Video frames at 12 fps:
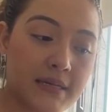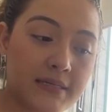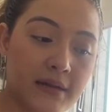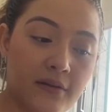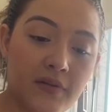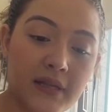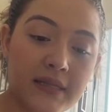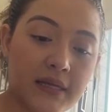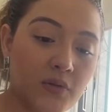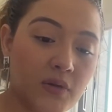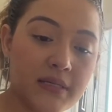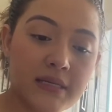están
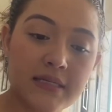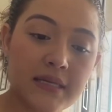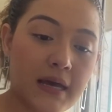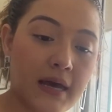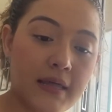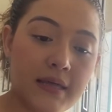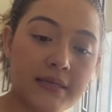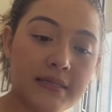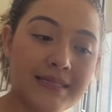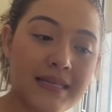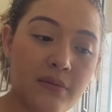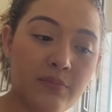enfrentando necesidades
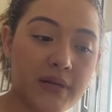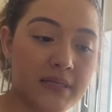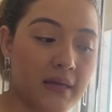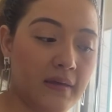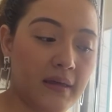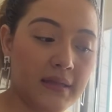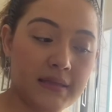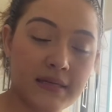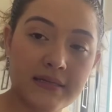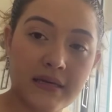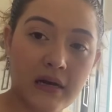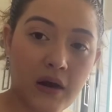sin
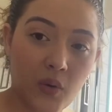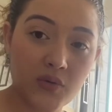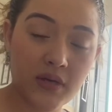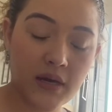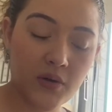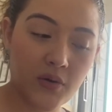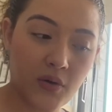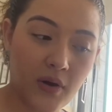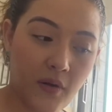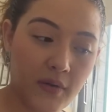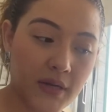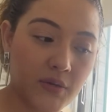precedentes a causa del
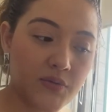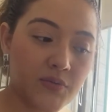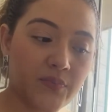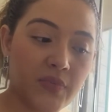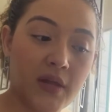coronavirus